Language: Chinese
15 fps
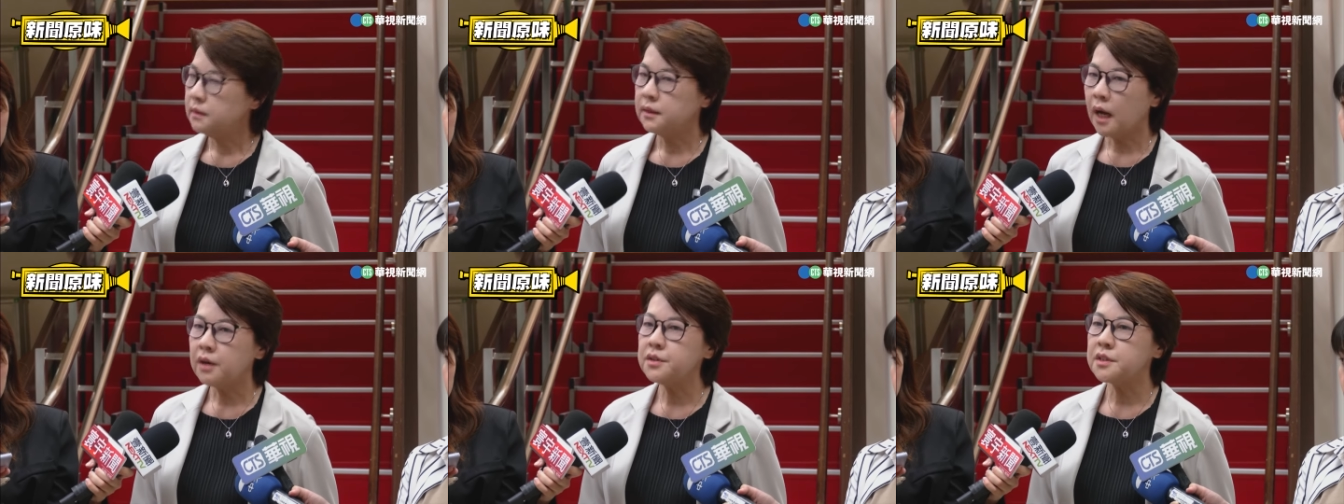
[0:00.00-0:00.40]

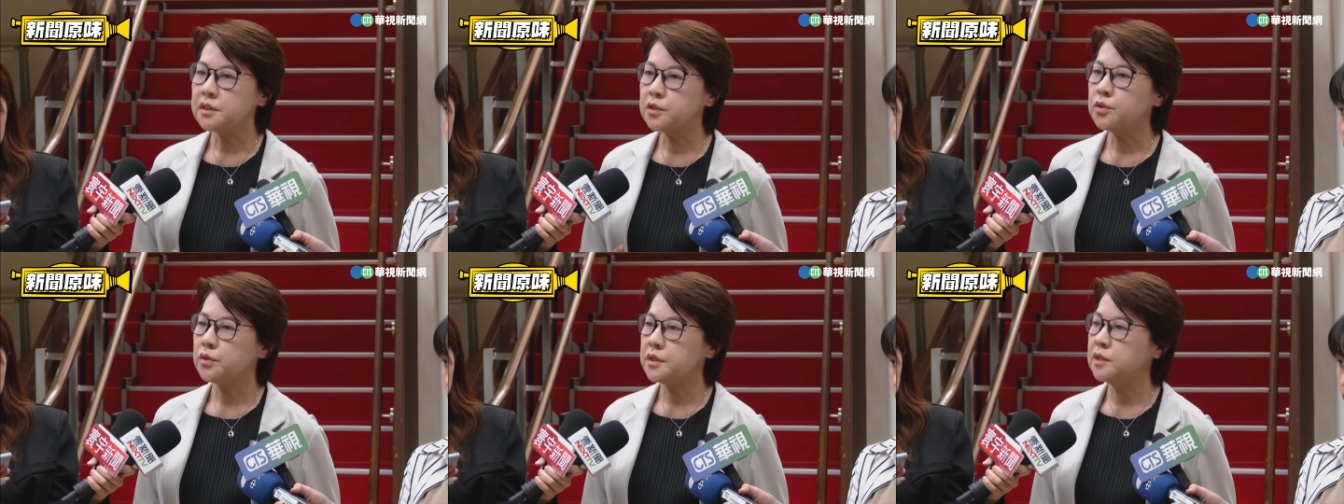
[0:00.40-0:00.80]
当
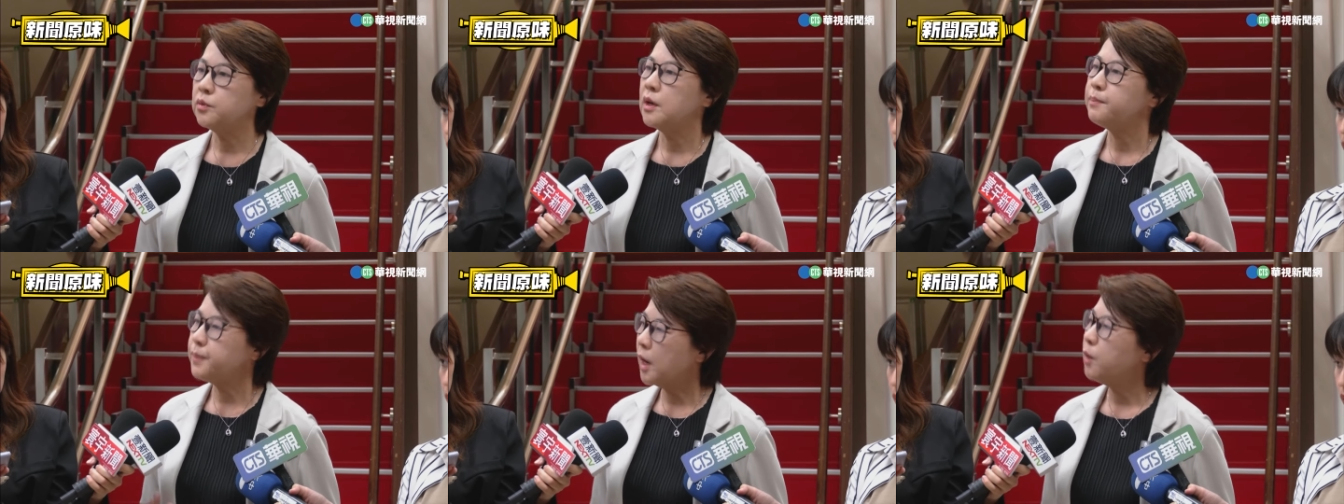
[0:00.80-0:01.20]
时就是因
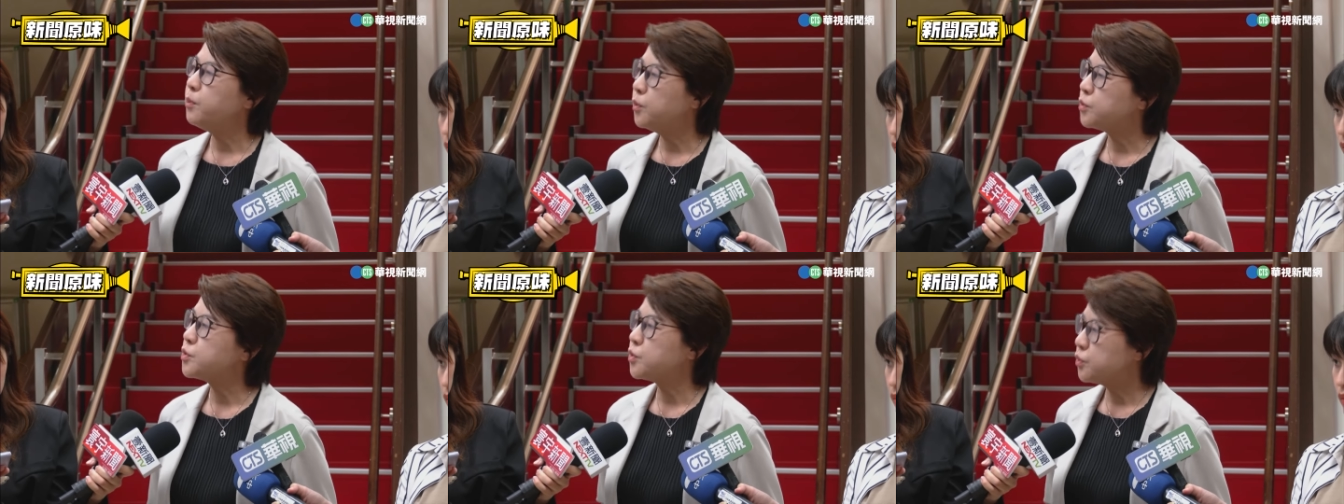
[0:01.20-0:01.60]
为标
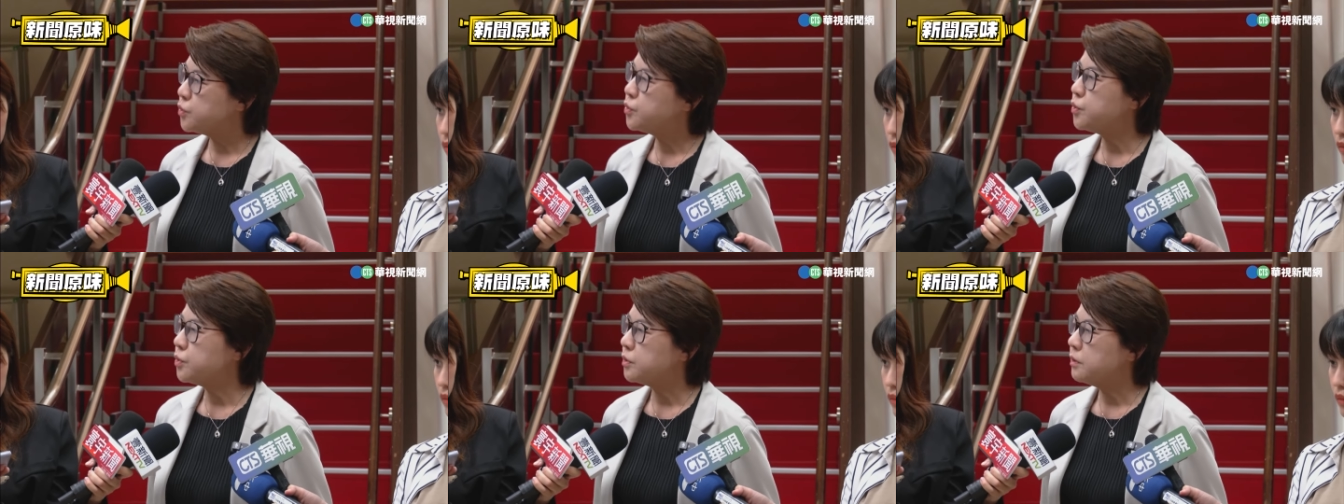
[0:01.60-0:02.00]
不出
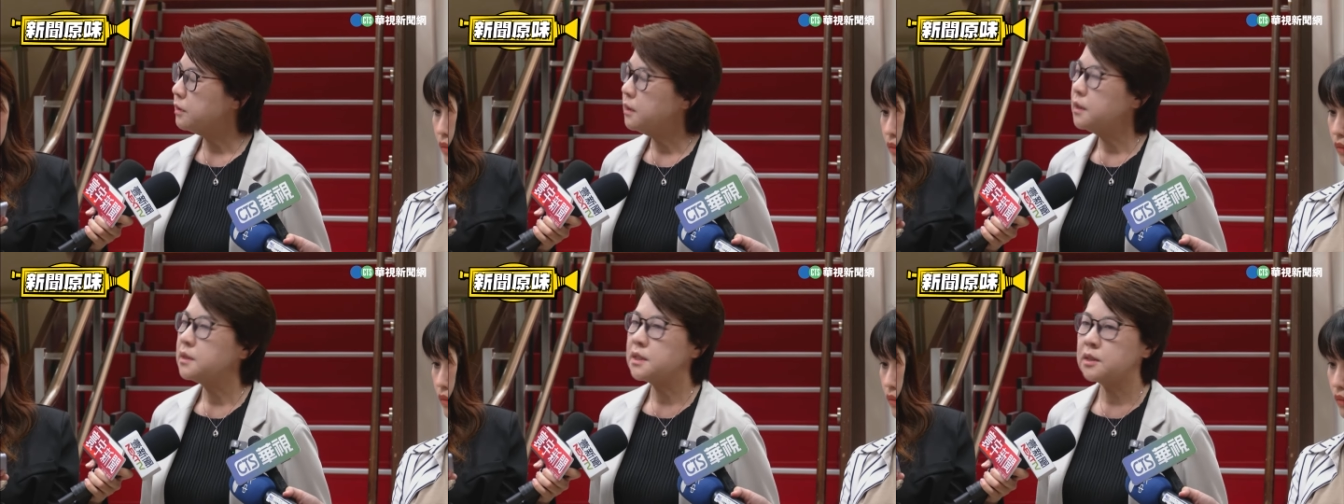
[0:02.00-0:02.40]
去，
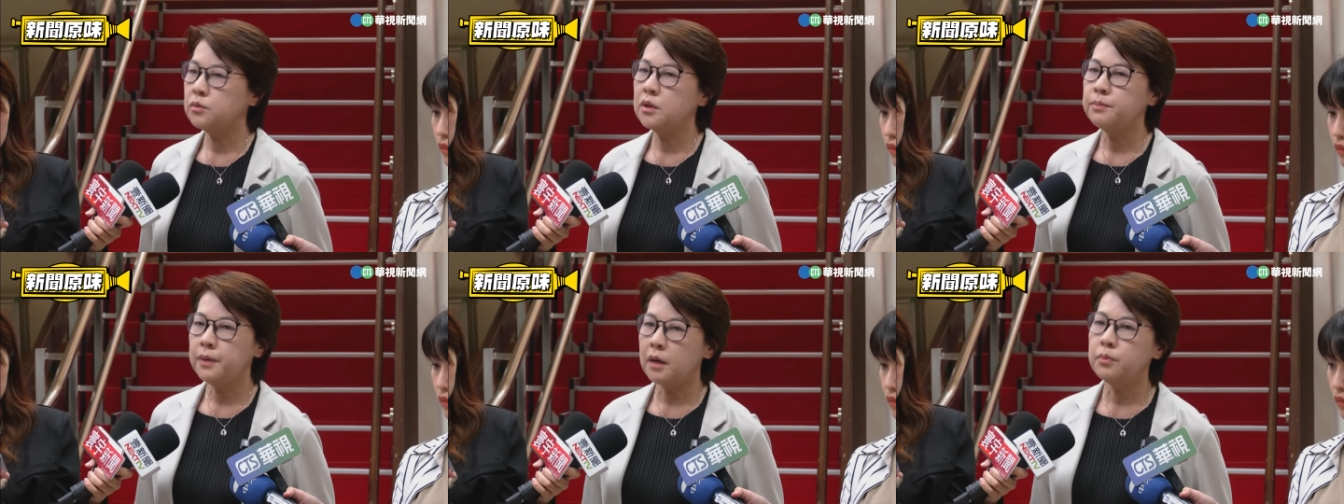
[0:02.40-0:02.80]
请
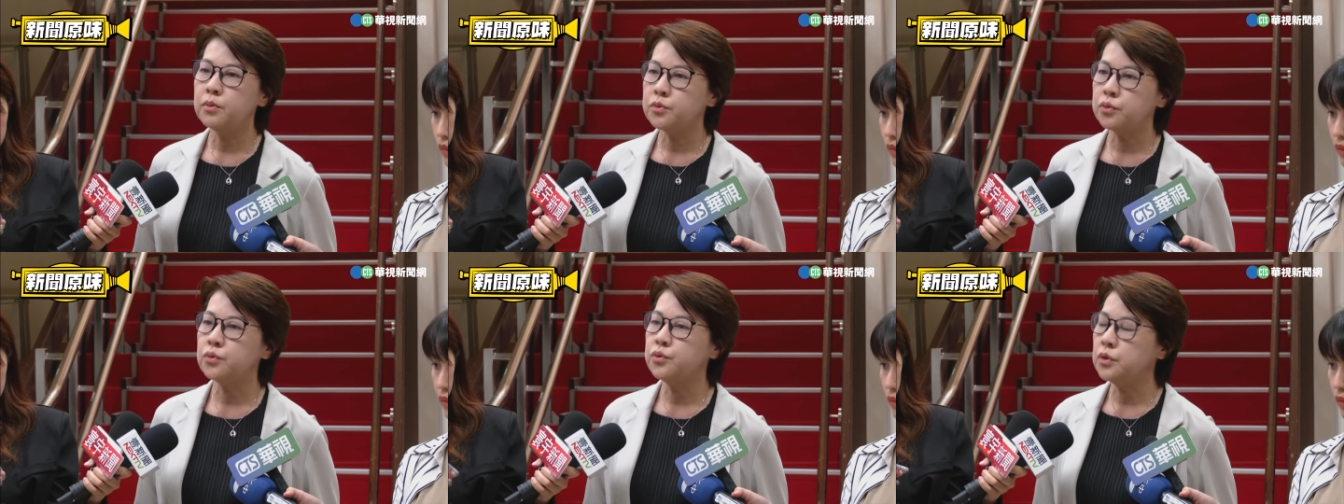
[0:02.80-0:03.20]
问标
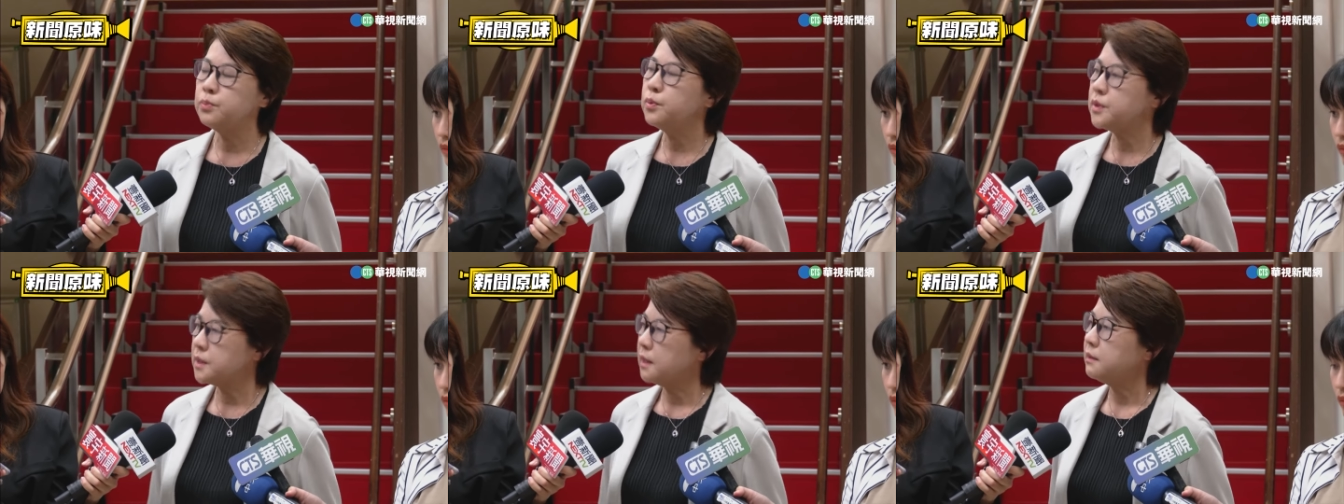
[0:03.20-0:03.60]
不出去
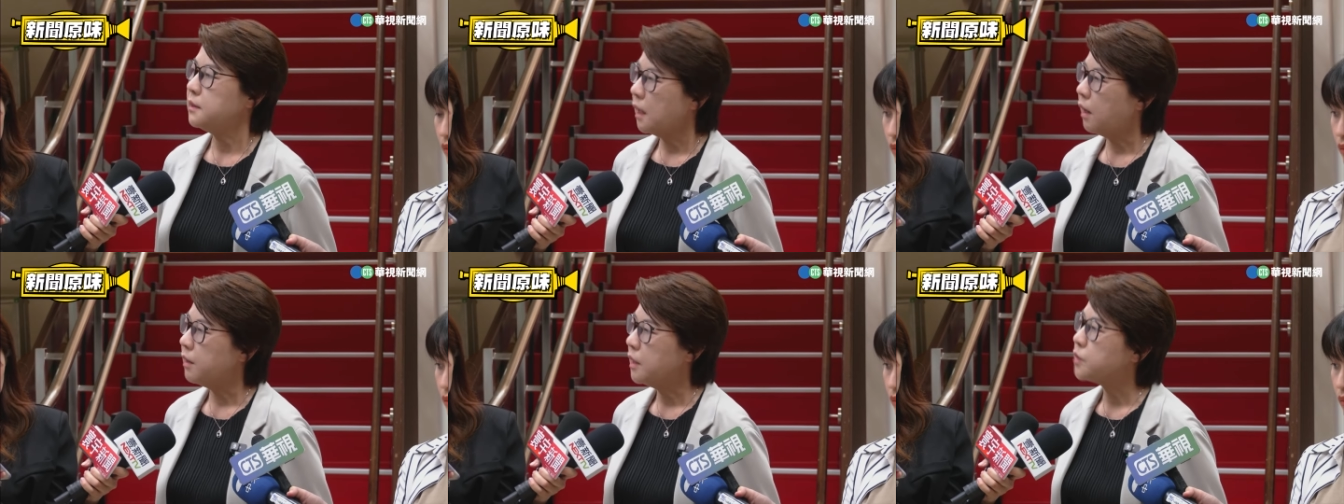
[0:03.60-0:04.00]
不检
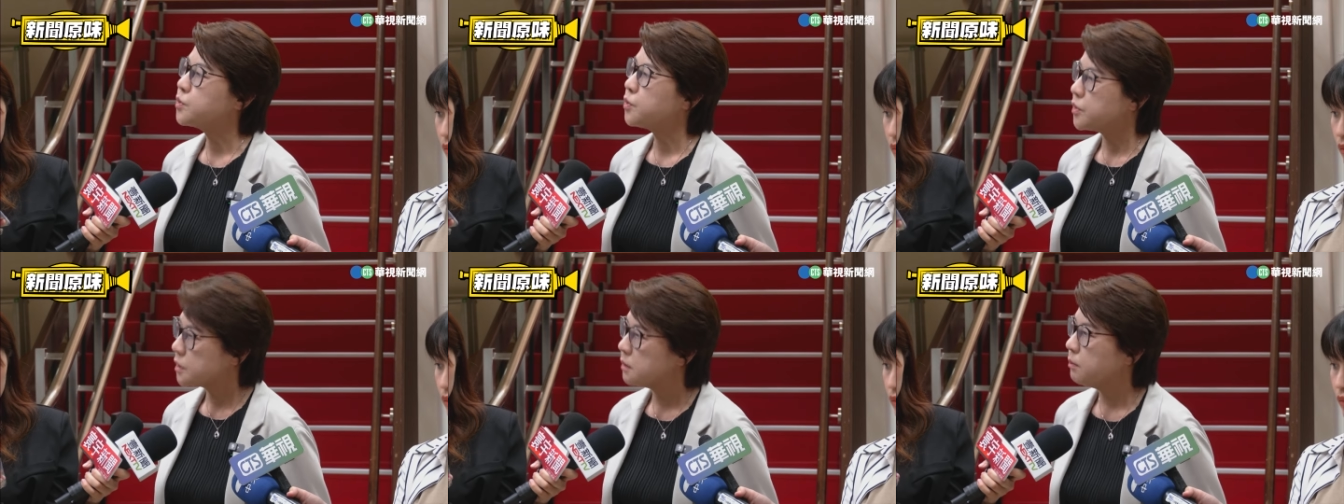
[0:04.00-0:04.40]
讨要
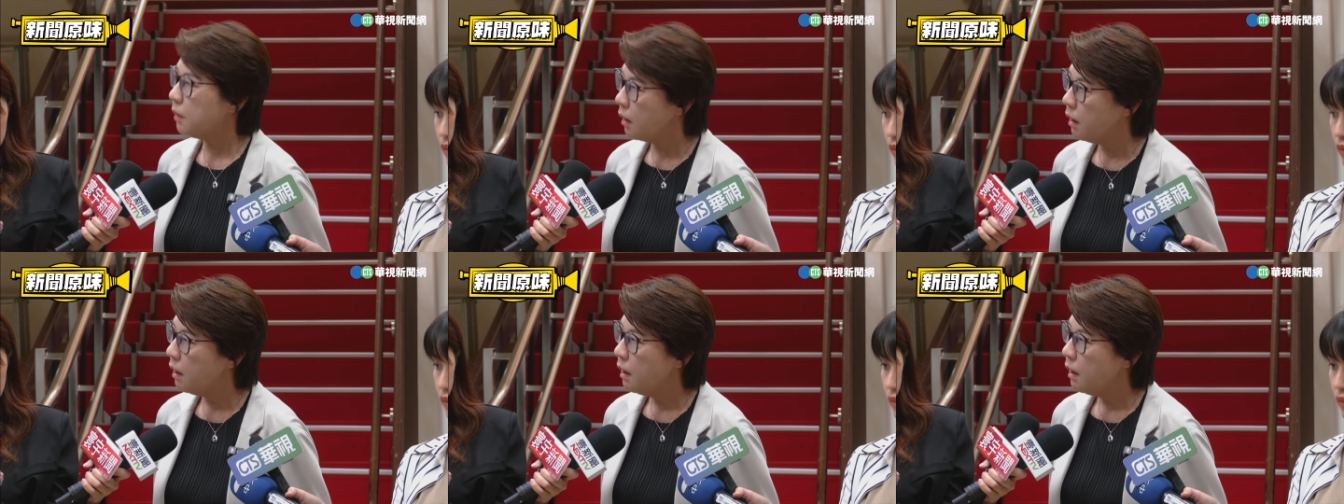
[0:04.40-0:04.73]
做什么？